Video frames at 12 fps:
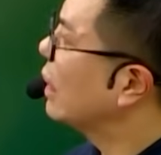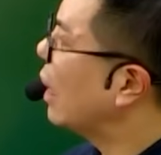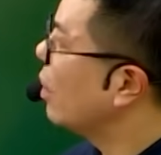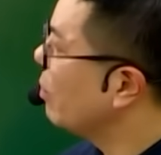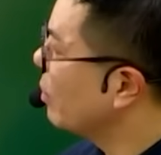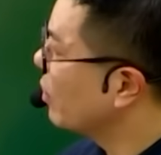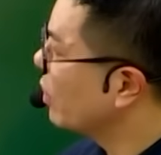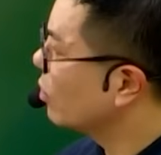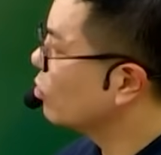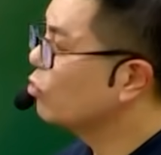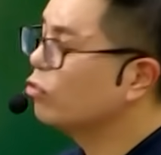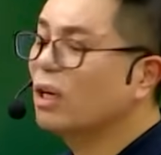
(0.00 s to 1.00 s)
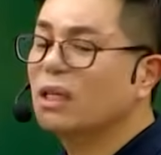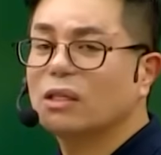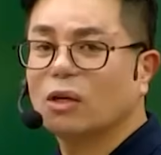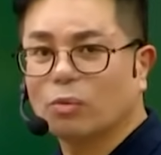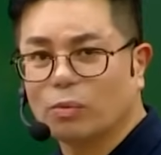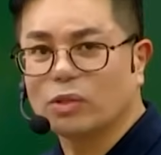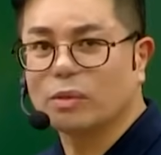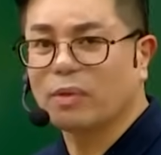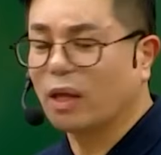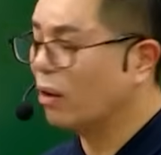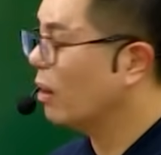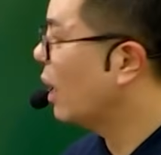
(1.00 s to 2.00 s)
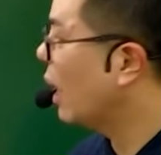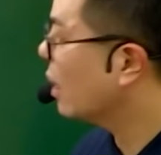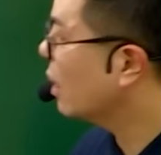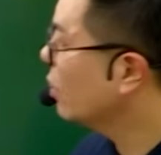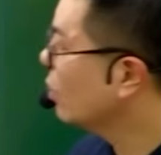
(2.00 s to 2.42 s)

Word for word: 다음 화면하고 두 가지라고 보시면 돼요. 아까